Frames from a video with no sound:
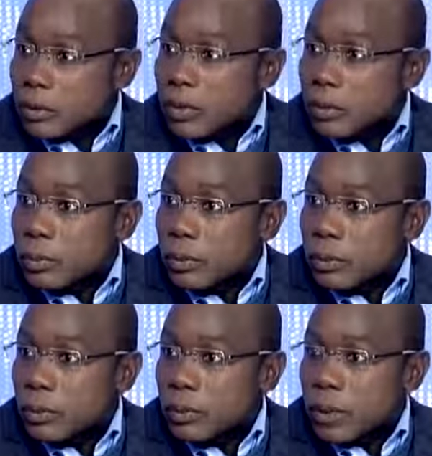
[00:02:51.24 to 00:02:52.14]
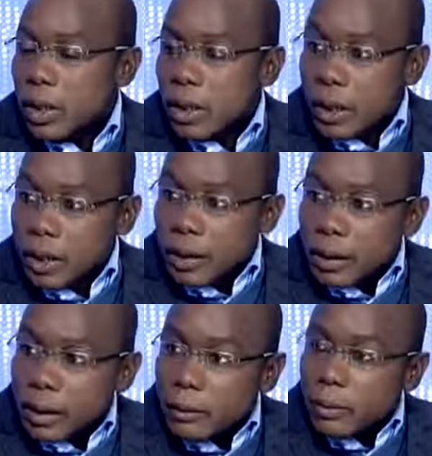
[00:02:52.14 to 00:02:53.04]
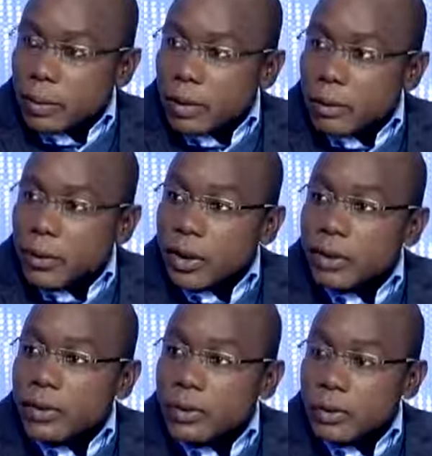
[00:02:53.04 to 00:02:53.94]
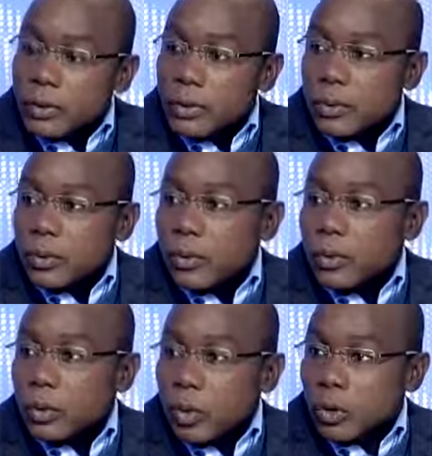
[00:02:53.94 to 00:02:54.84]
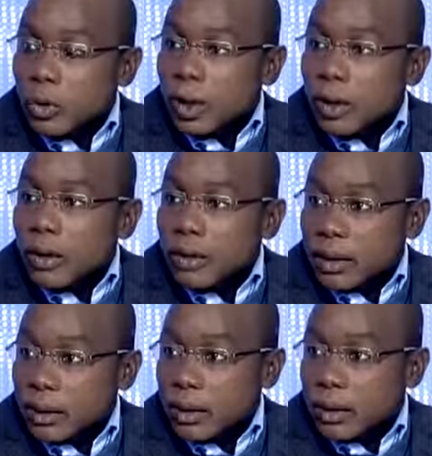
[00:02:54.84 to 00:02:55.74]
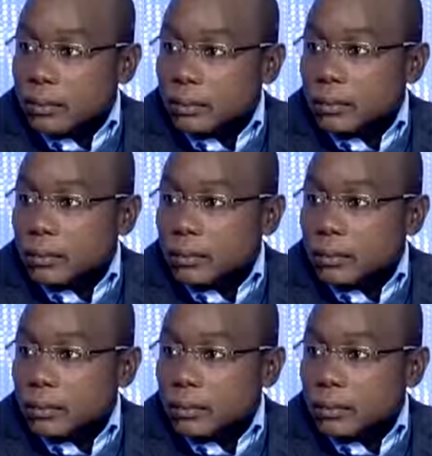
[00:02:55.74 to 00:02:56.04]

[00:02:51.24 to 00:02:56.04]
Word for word: pensées pour euh, répondre à ces menaces sont coordonnées entre États.